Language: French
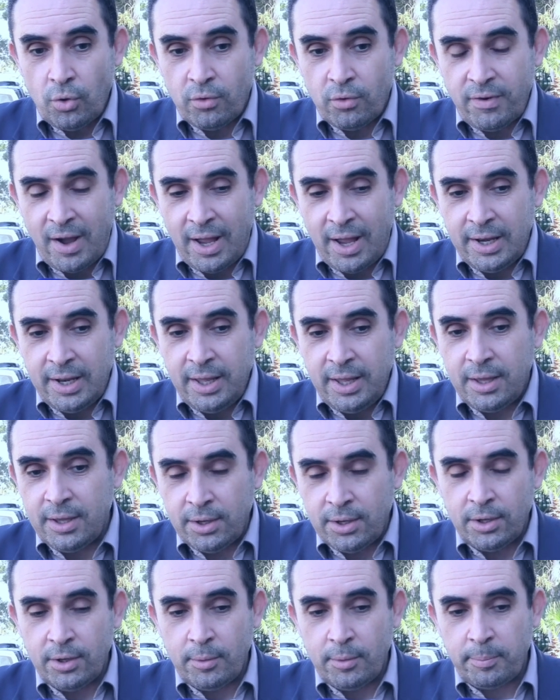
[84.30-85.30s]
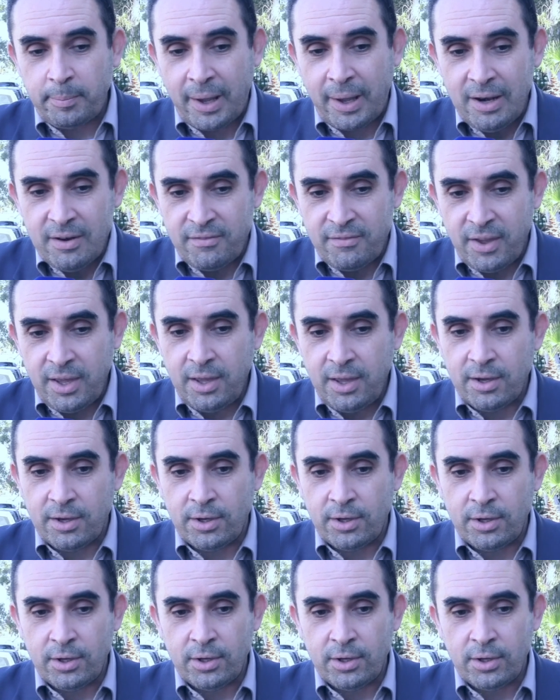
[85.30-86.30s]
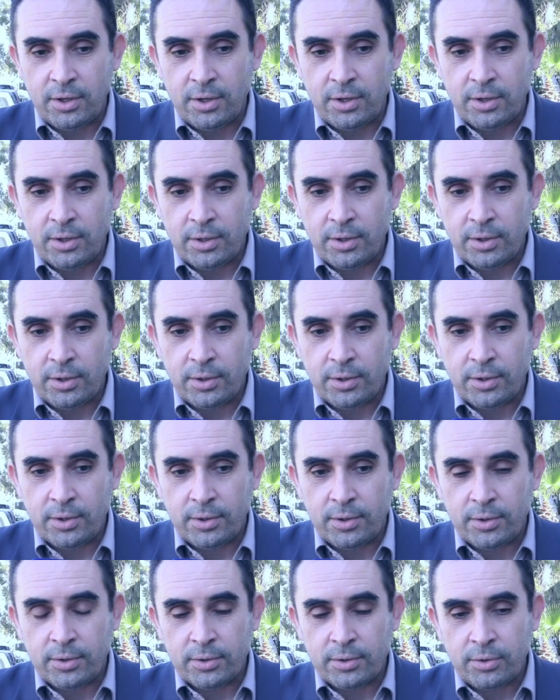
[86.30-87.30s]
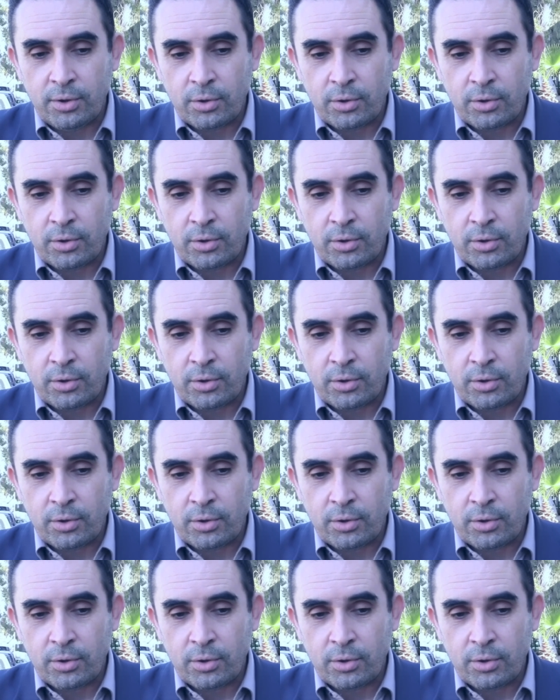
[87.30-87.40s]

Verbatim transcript: on va aller euh, prélever euh,